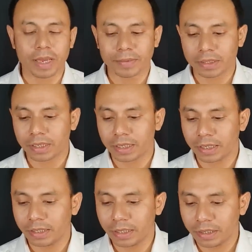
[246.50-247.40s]
আমি আপনাদেরকে
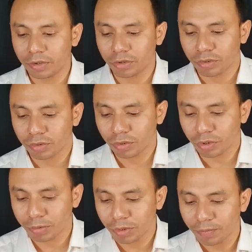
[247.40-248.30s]
দিয়ে দিই
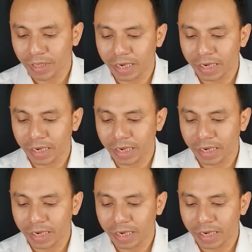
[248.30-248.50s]
দর্শকবৃন্দ